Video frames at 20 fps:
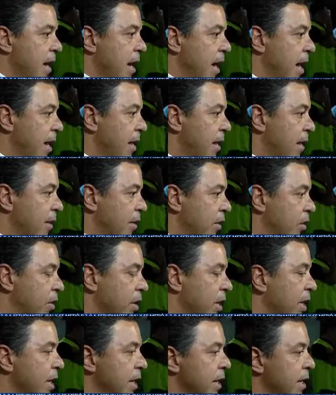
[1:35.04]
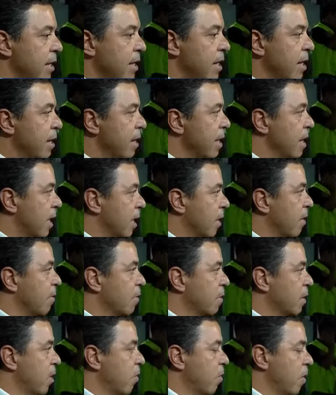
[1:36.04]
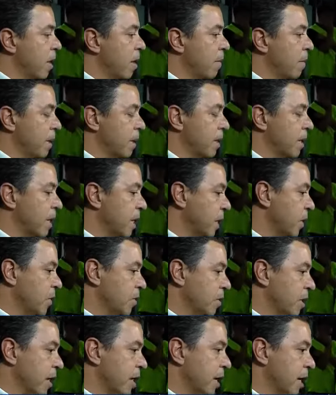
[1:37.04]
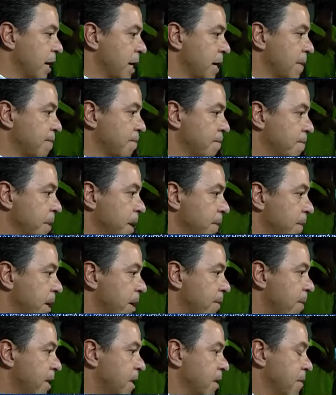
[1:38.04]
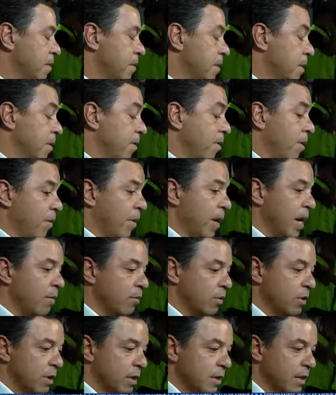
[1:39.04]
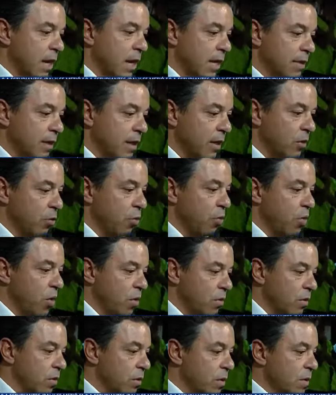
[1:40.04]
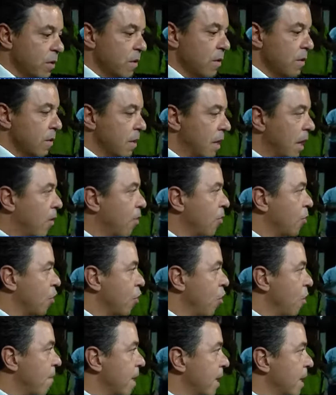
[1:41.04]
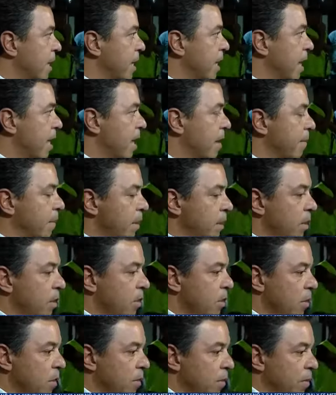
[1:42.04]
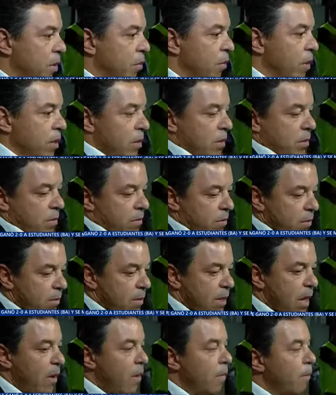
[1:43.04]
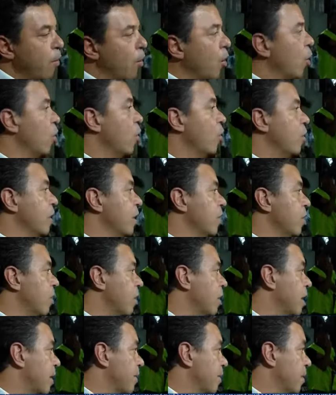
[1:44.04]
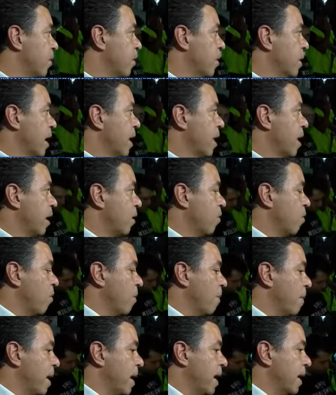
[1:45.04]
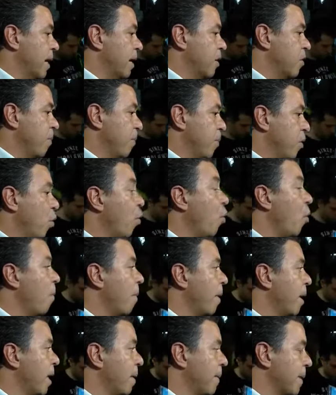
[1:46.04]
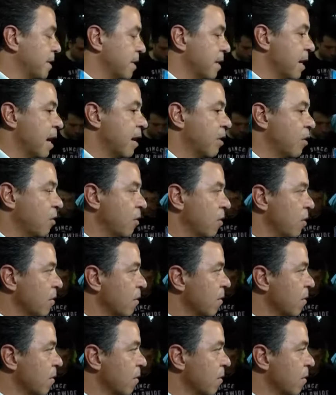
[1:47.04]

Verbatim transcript: a dentro de 10 días que vamos a jugar el partido, o sea que eh, veremos si se le hacen estudios de control más que nada, pero, pero bueno, estaba un poco dolorido ahora, pero nada como para que nos preocupe demasiado